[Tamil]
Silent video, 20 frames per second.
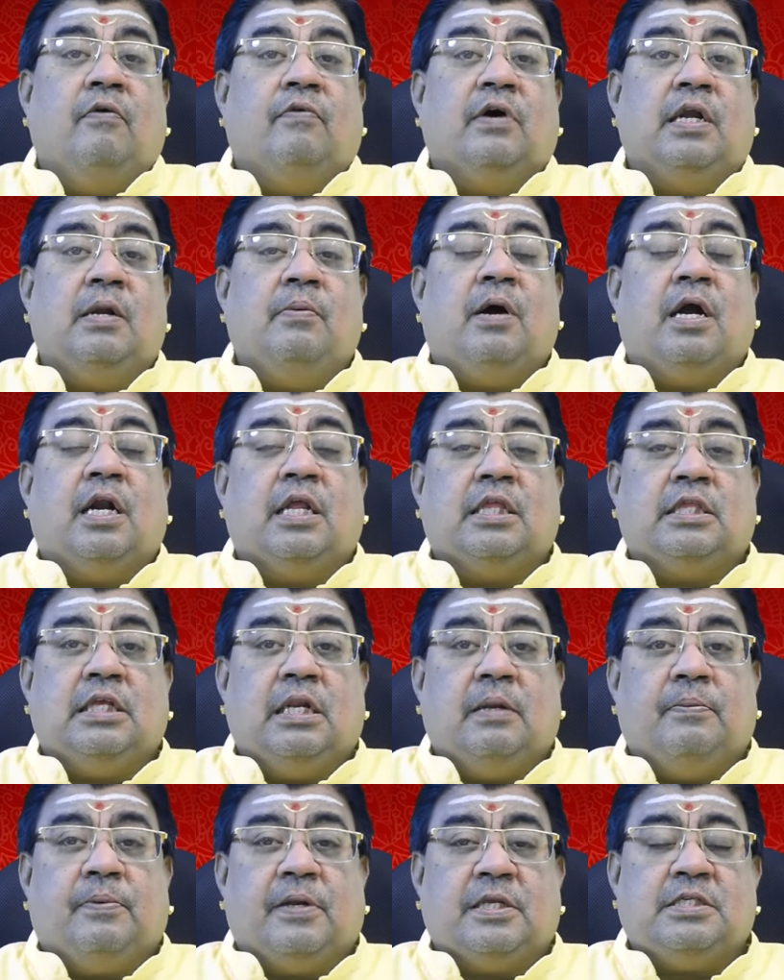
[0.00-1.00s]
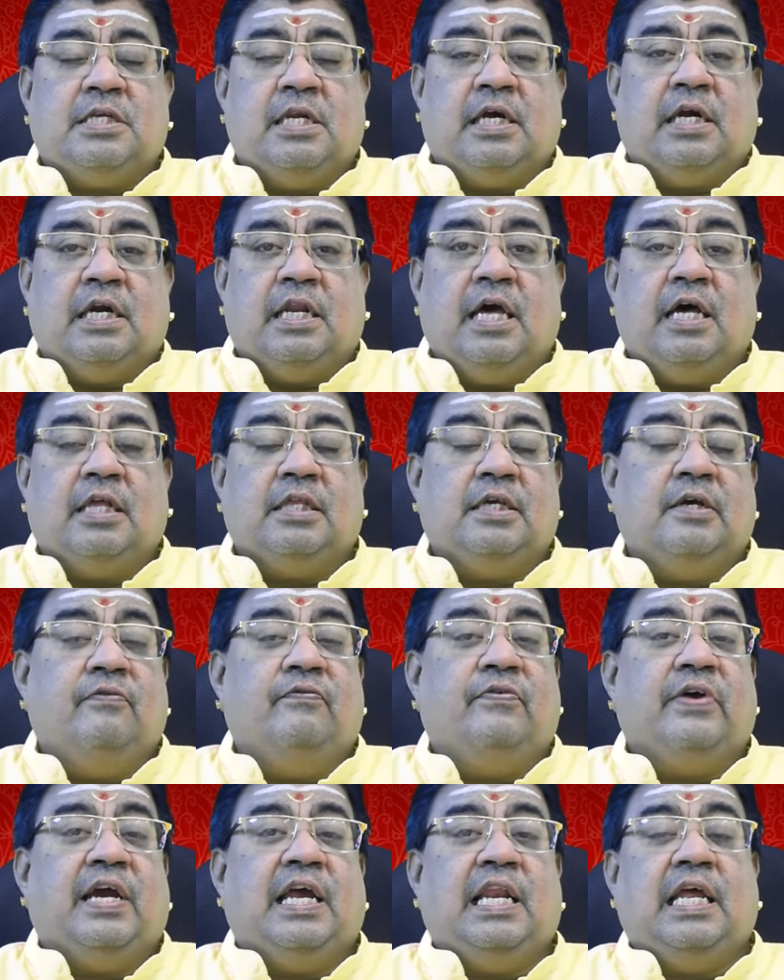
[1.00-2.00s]
வருமானத்தில் பிரச்சனை கிடையாது
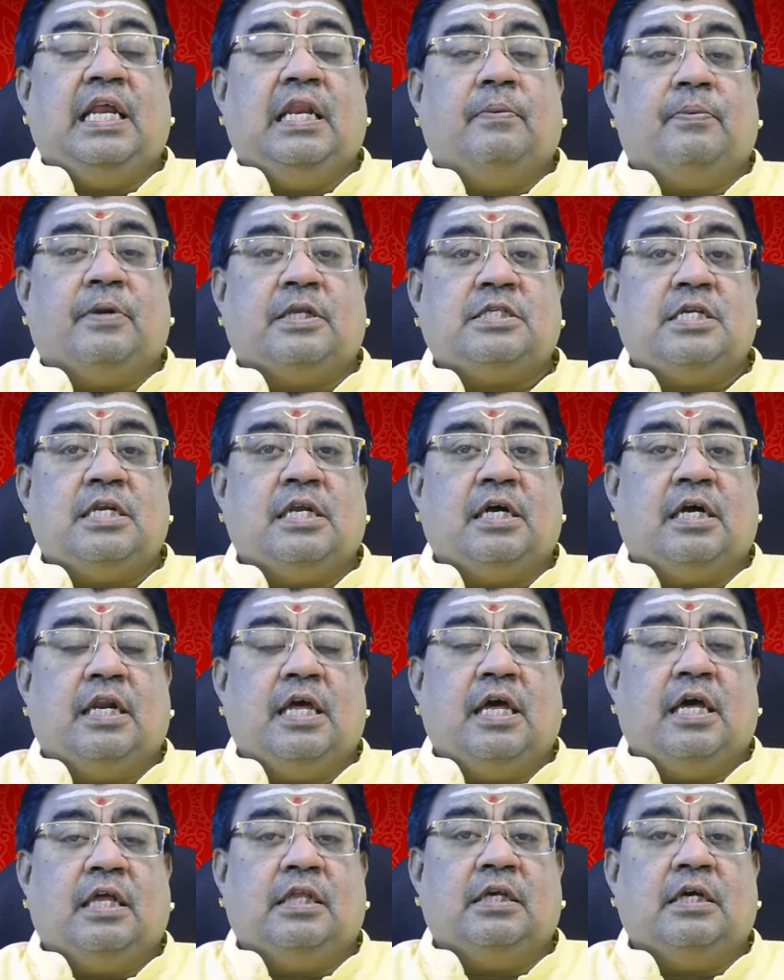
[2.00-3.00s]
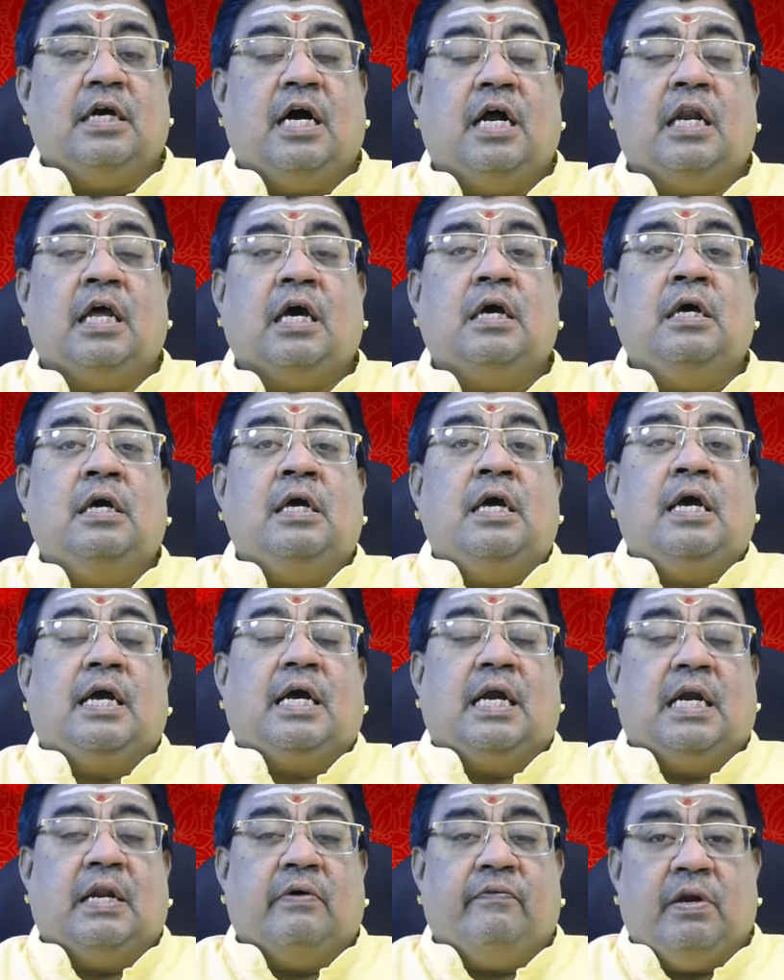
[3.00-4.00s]
வேலையில் பிரச்சனை கிடையாது ஆனால்
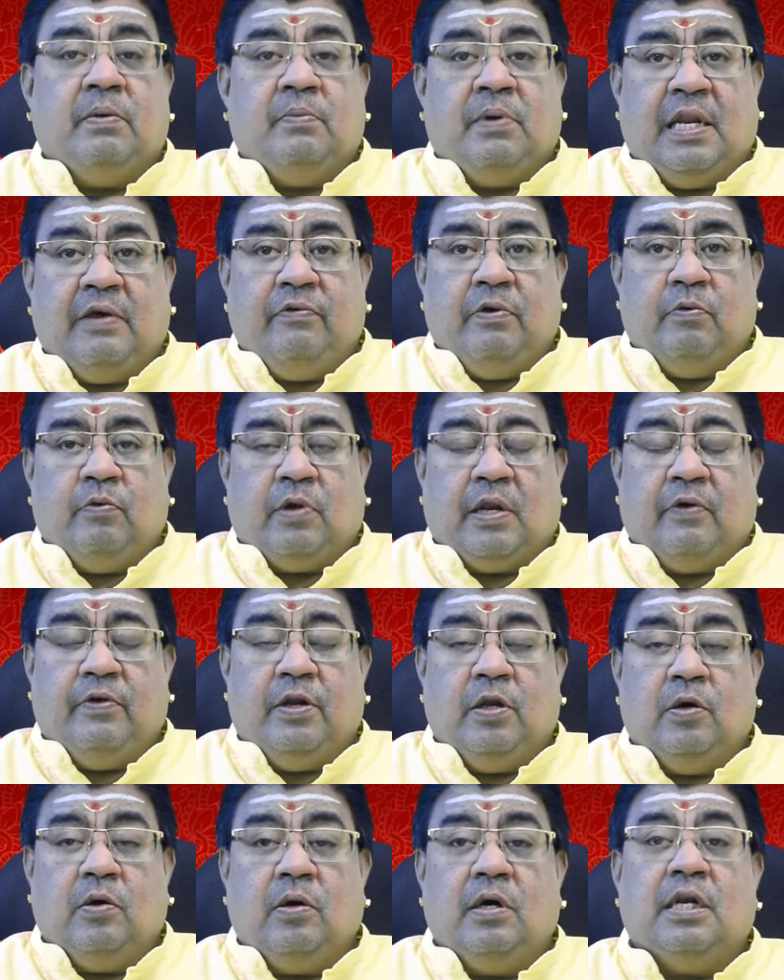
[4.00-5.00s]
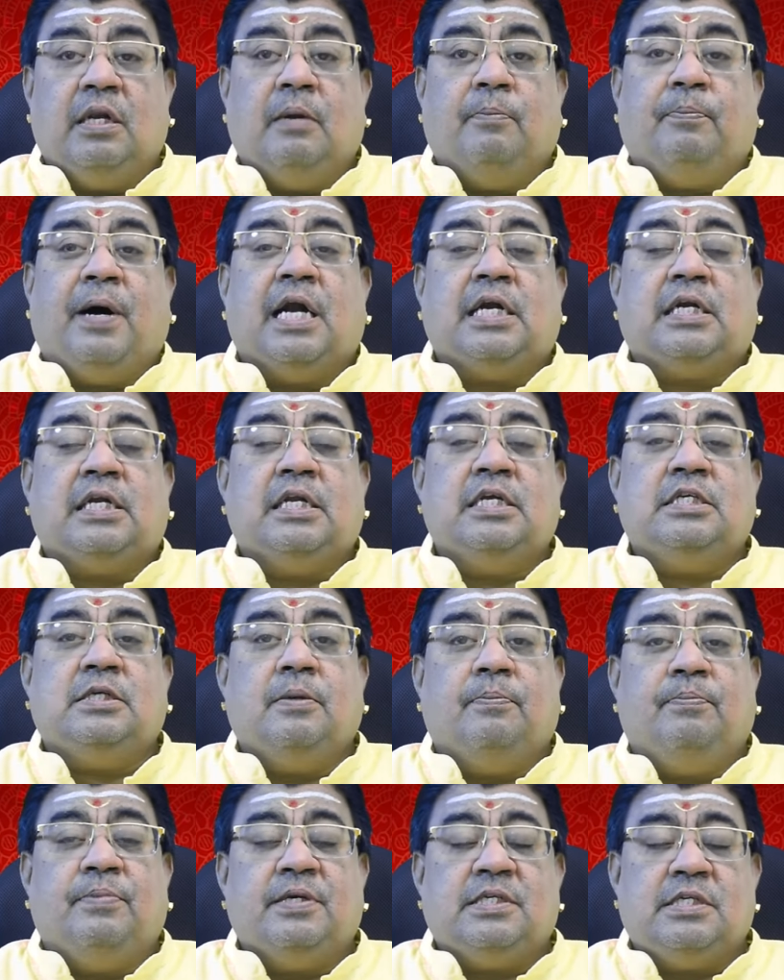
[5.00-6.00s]
கணவன் மனைவி உறவிலோ
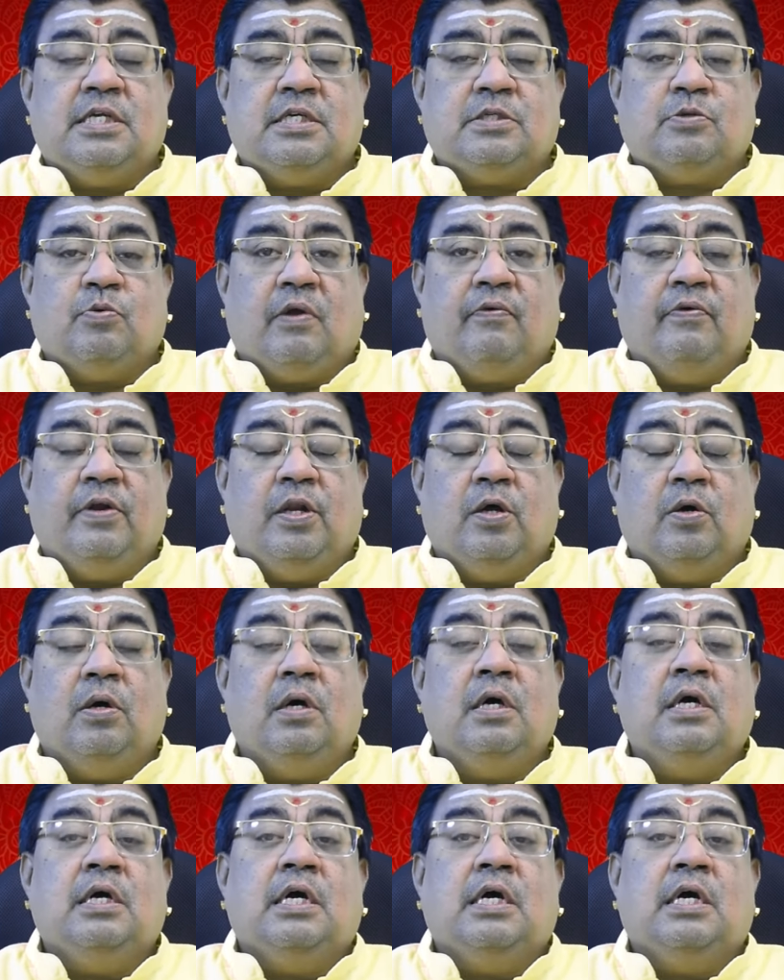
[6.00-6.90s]
பார்ட்னர்ஷிப் பிஸ்னஸ் உறவிலோ